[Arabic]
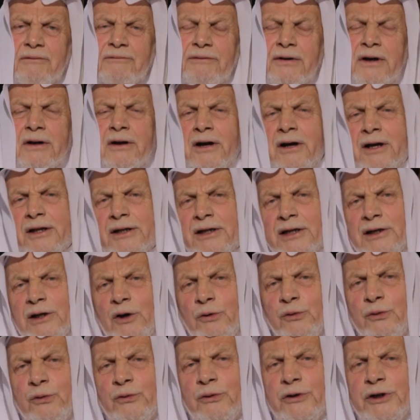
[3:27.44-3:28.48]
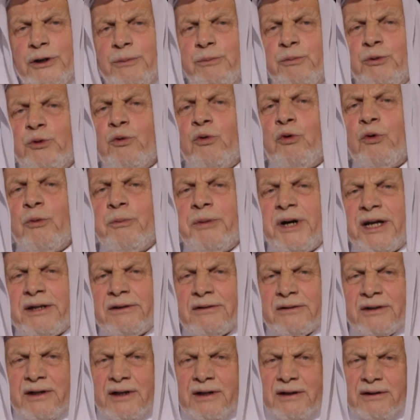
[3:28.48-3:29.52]
فقال له ابن
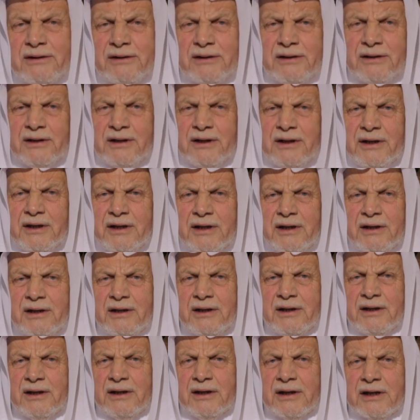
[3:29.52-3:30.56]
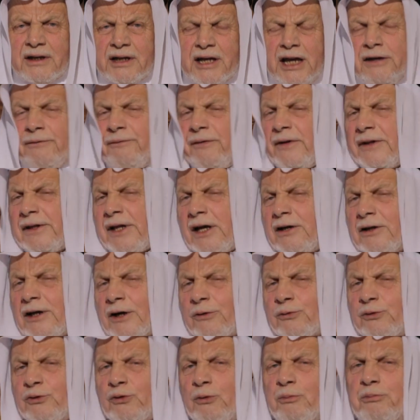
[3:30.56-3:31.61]
هبيره كيف
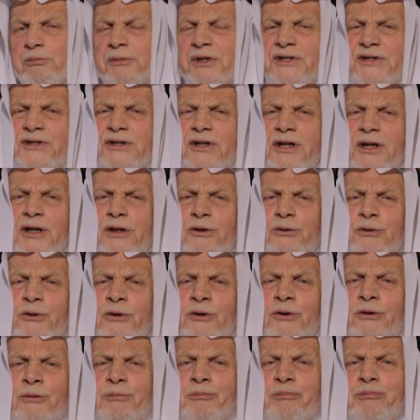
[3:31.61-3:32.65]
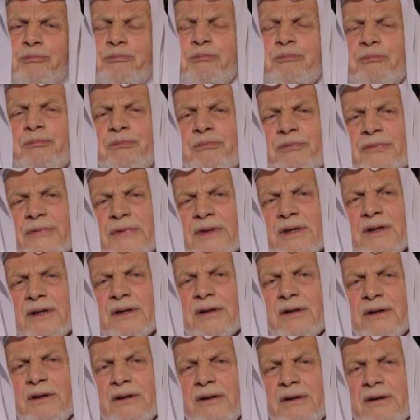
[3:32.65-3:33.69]
تركتم مصركم
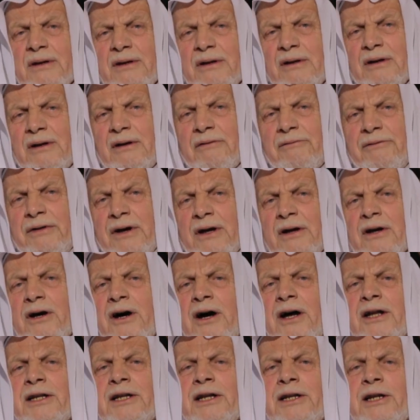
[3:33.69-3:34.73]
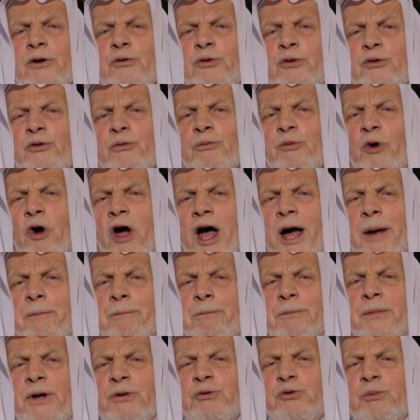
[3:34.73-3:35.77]
فقال له
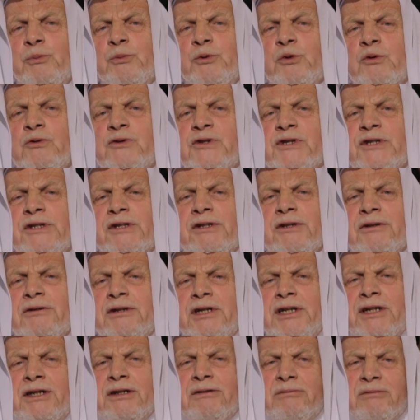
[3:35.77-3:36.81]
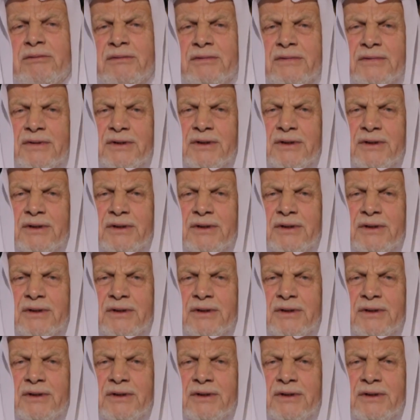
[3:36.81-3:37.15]
محمد بن سيرين